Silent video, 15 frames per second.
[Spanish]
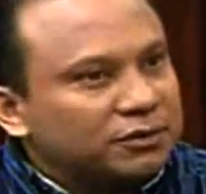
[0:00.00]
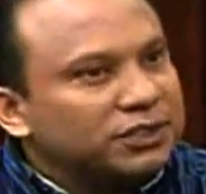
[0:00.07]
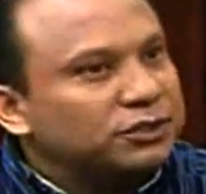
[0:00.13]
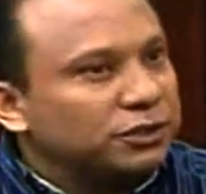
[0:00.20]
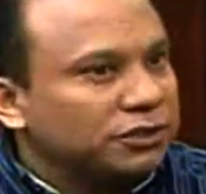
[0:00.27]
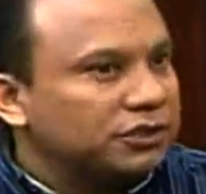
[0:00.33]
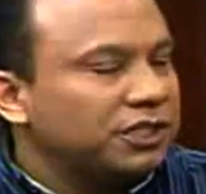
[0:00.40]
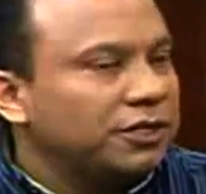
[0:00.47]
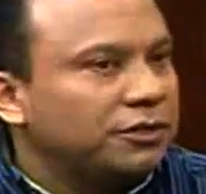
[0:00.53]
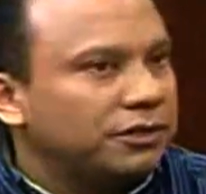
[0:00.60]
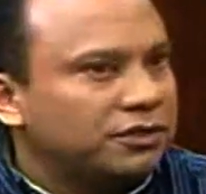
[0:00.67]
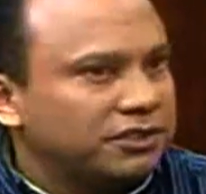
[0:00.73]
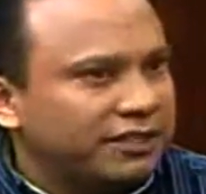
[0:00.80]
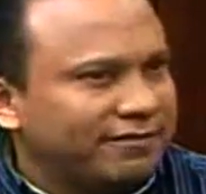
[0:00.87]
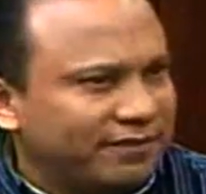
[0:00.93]
nuestros
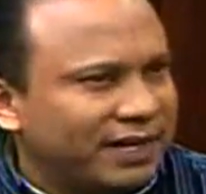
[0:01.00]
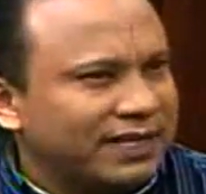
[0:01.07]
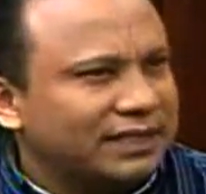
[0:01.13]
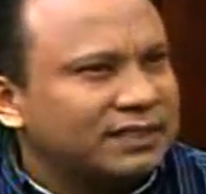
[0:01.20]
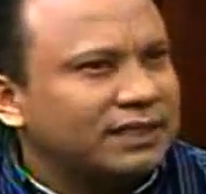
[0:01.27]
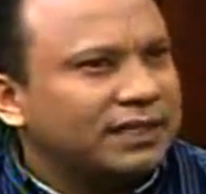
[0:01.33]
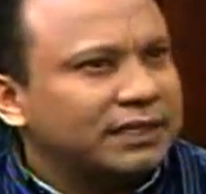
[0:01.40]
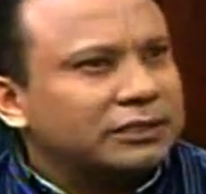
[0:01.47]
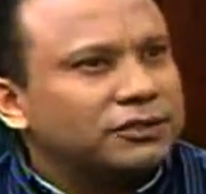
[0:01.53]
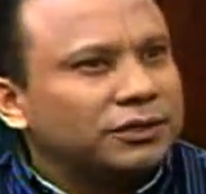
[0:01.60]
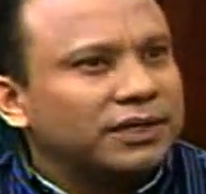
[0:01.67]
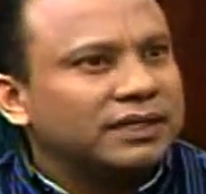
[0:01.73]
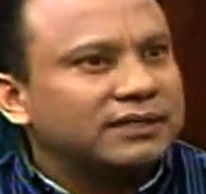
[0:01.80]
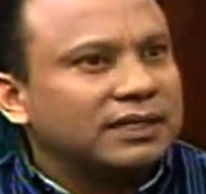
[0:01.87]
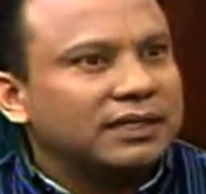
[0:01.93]
hijos en varias
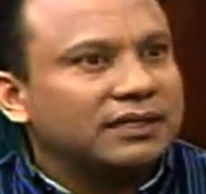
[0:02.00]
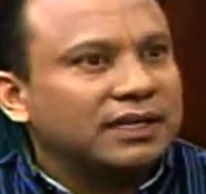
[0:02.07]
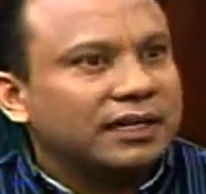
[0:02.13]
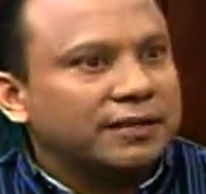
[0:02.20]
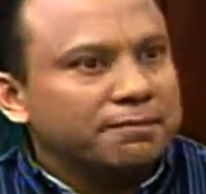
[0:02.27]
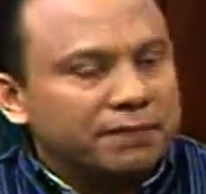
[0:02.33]
direcciones, Edgar.